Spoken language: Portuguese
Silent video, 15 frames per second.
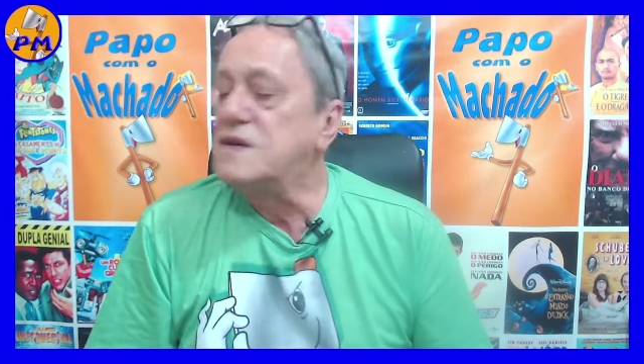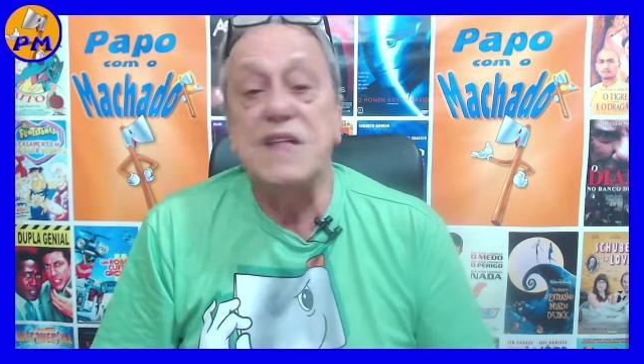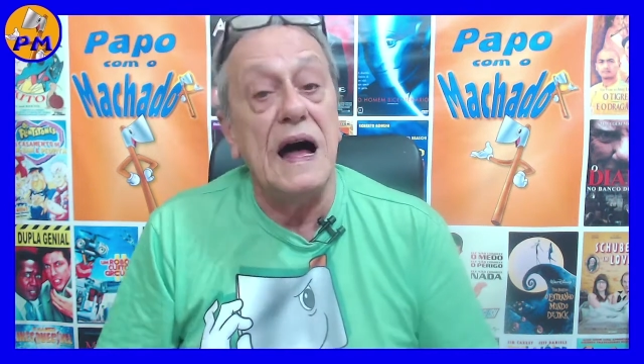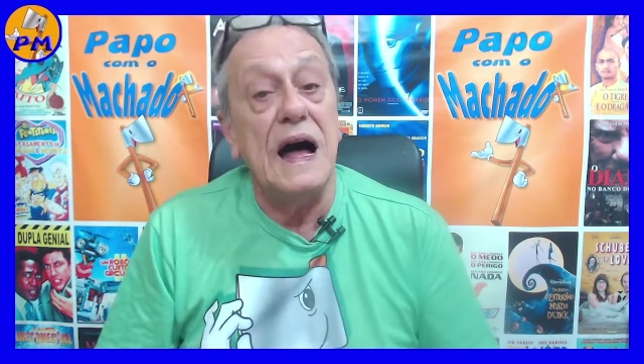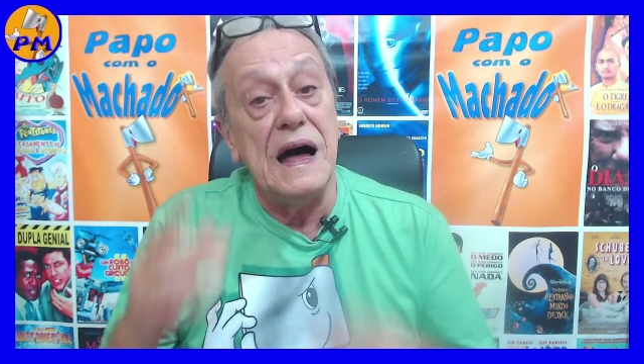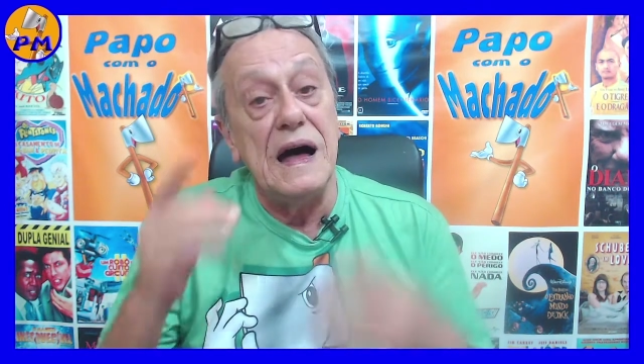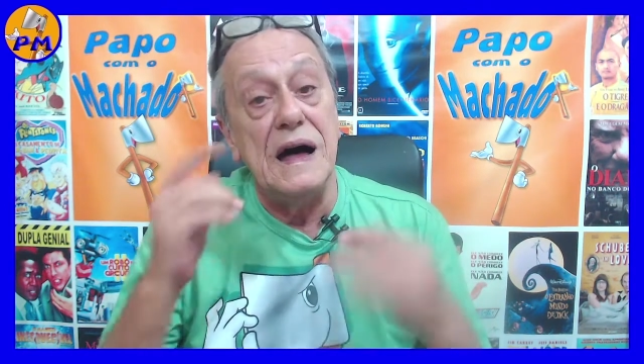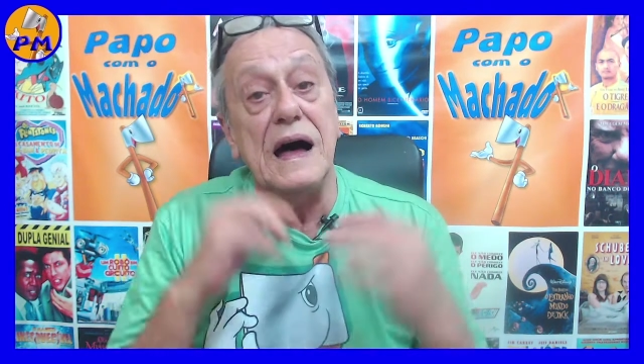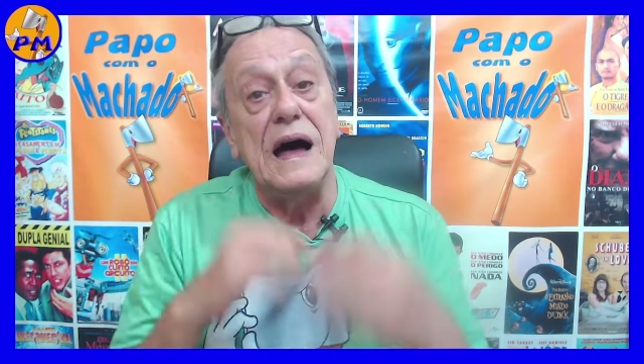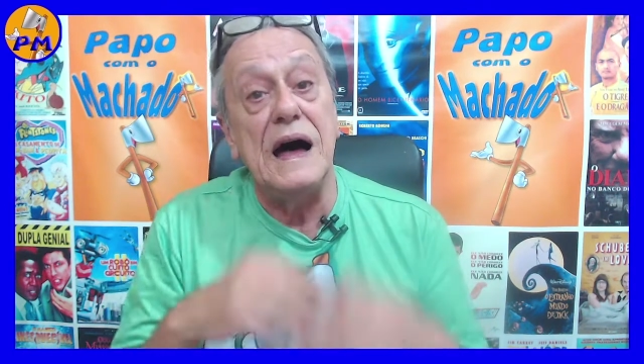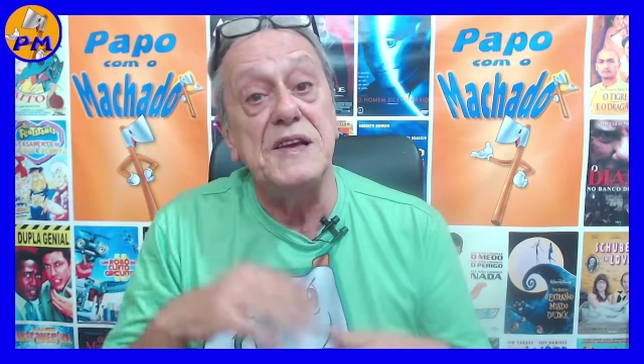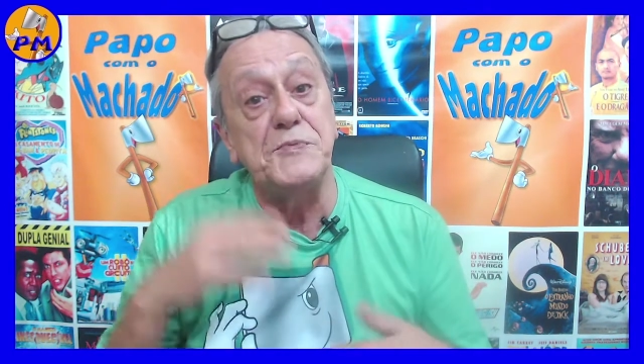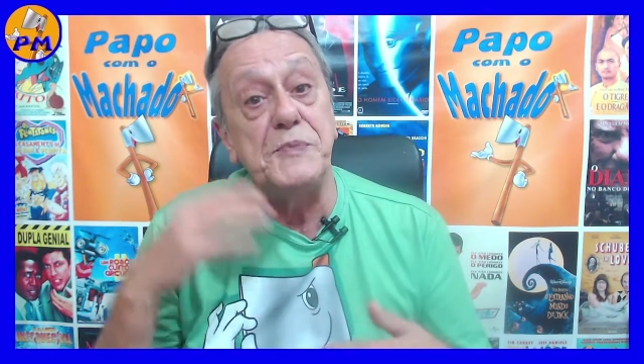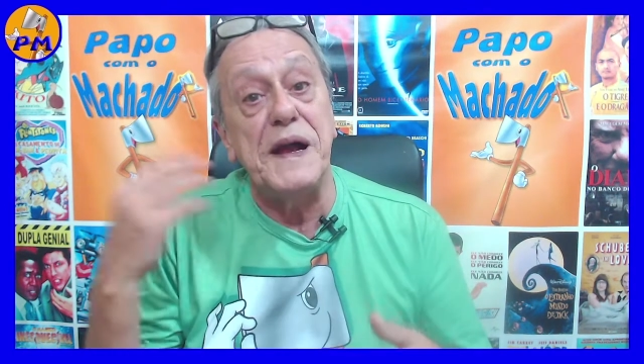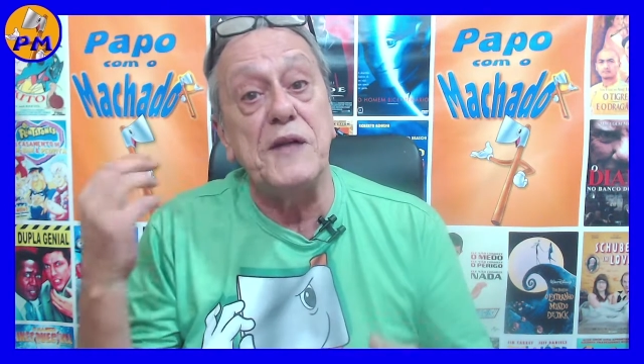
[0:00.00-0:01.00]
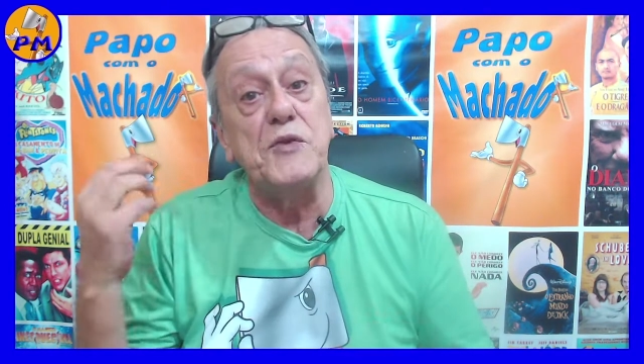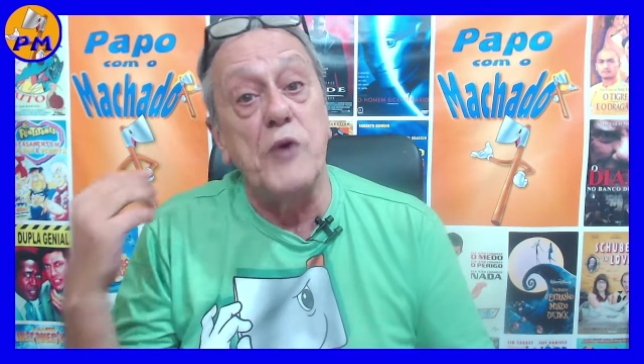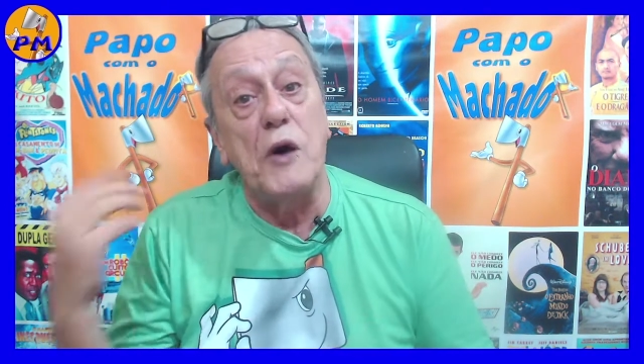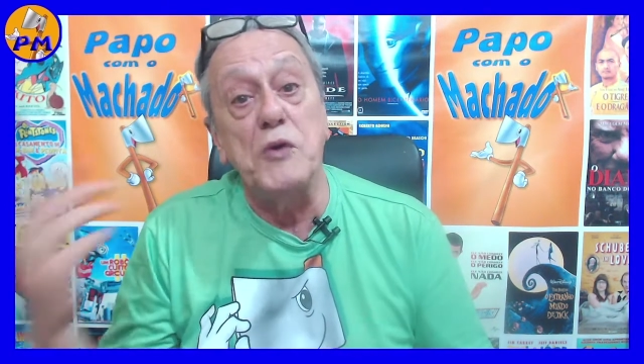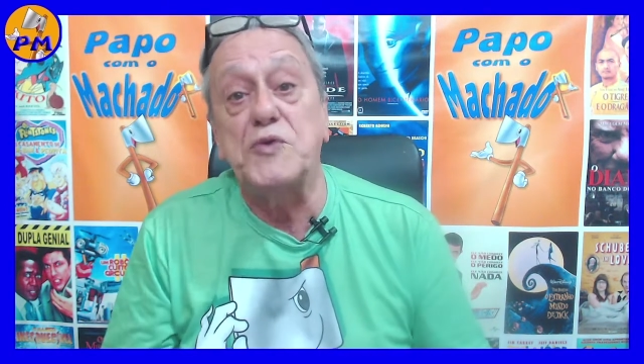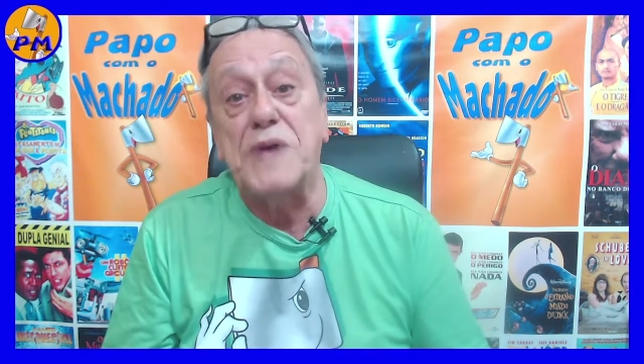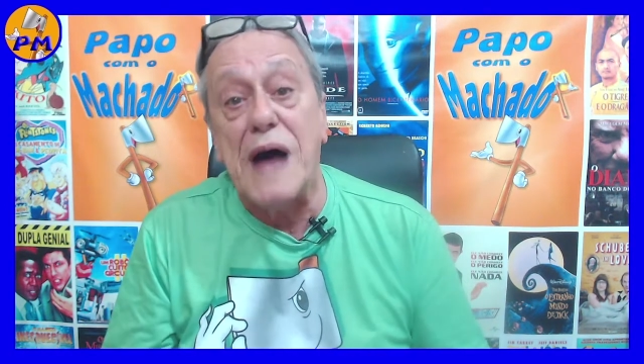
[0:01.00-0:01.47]
está à, à, espera
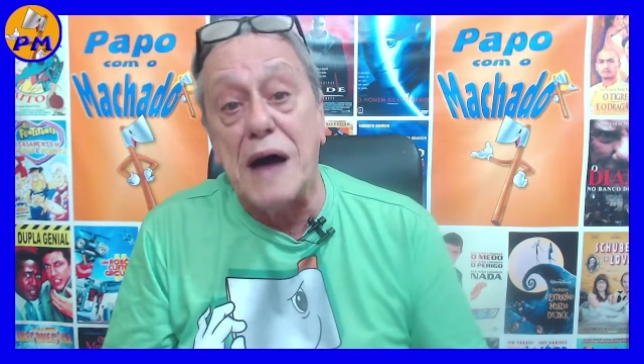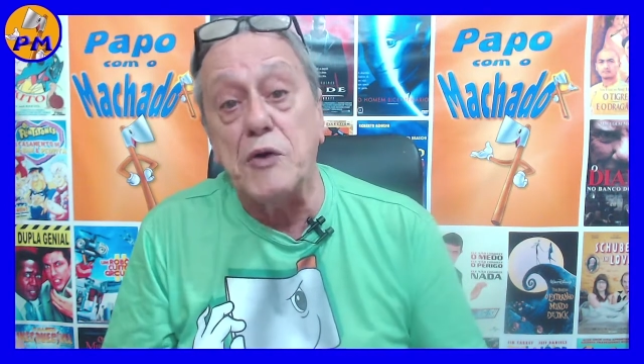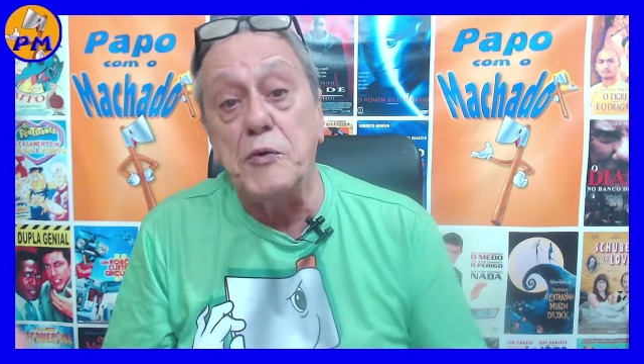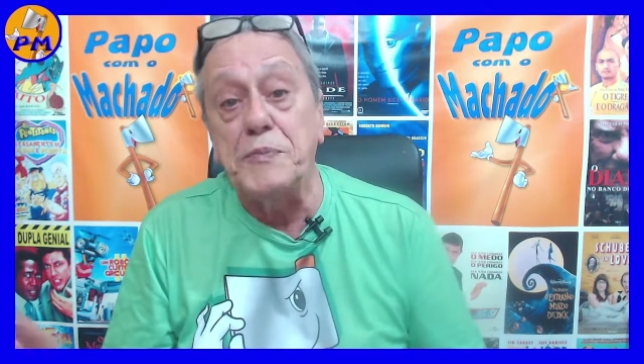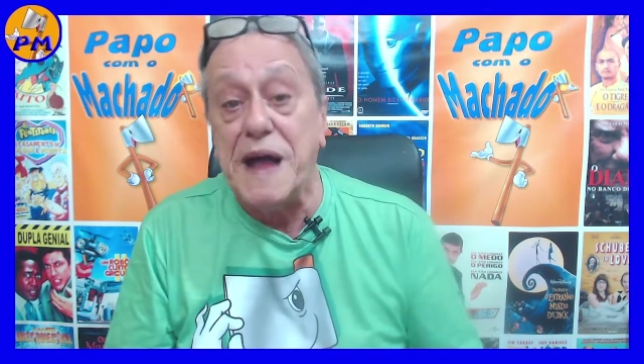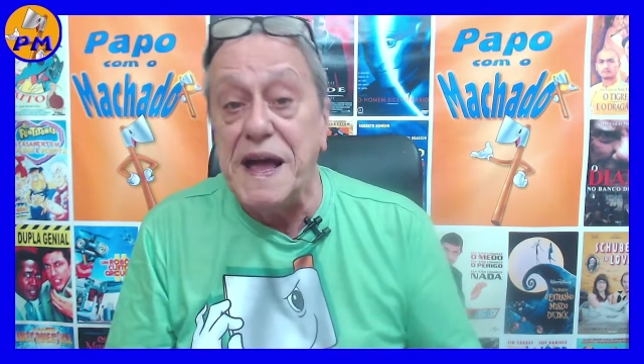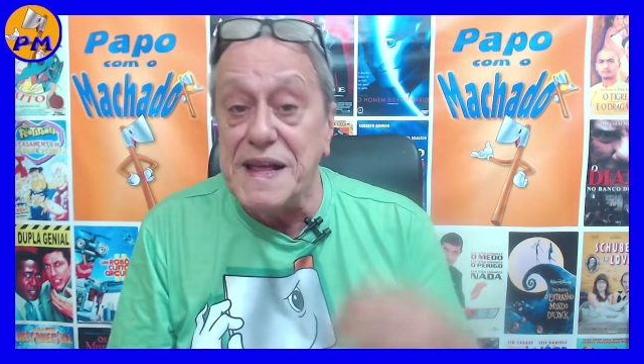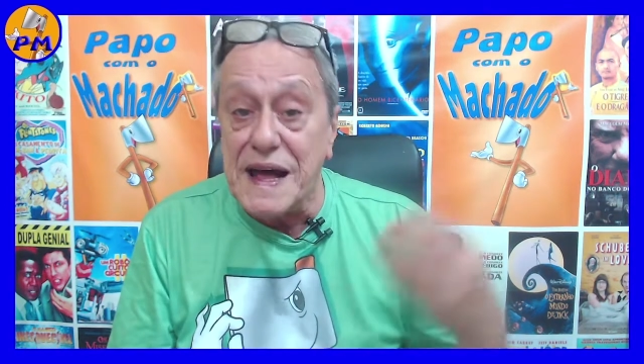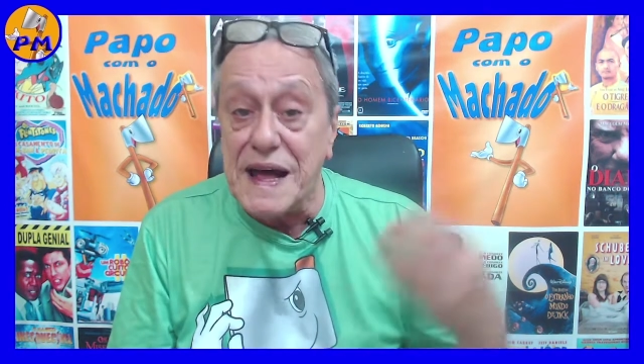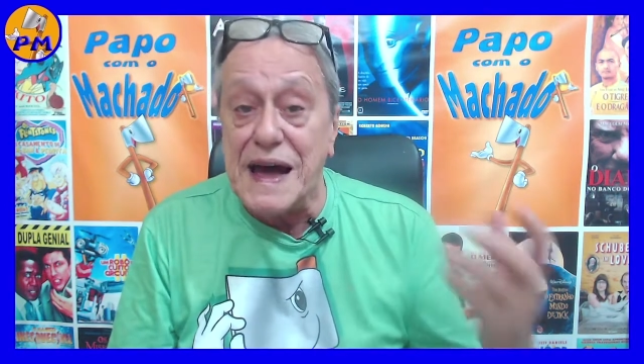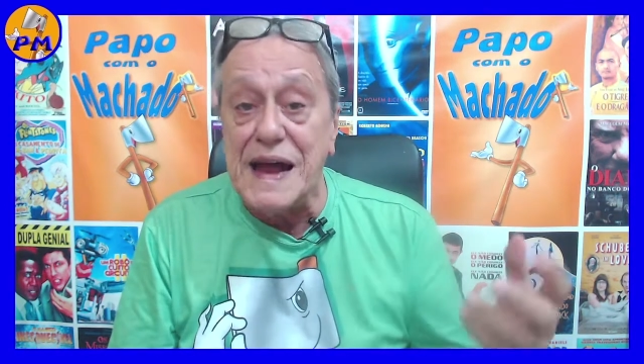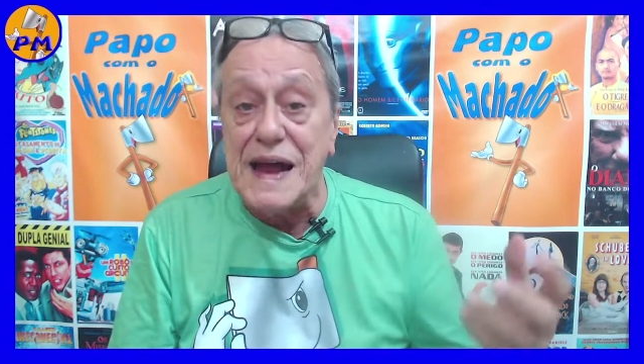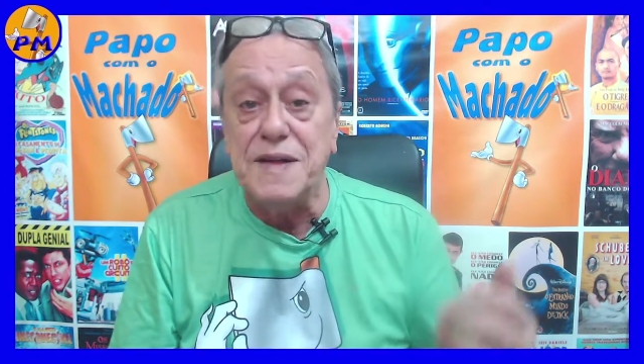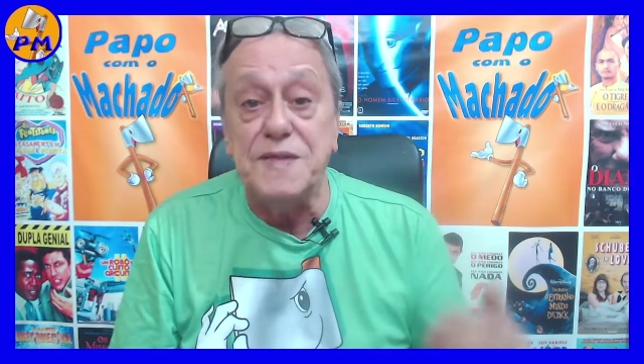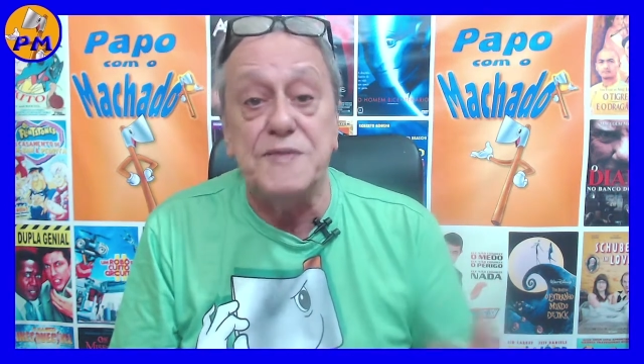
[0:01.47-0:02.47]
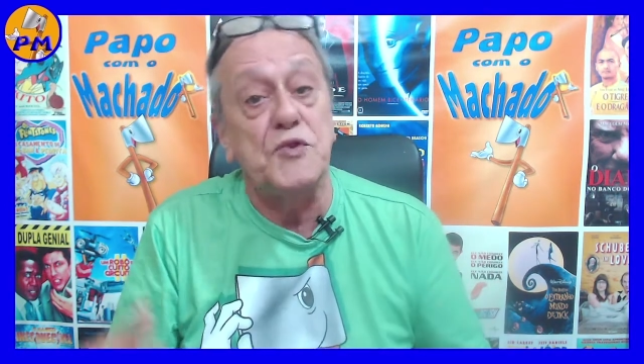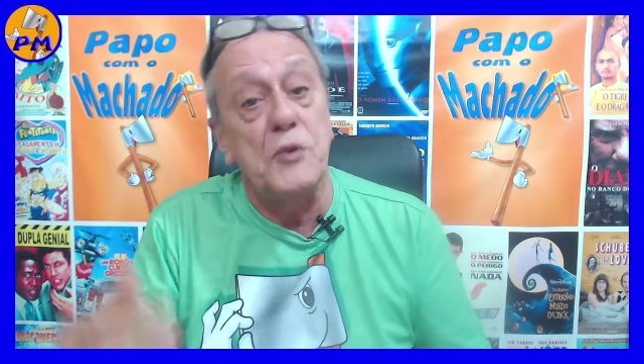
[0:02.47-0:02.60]
do autocarro para ir a Gari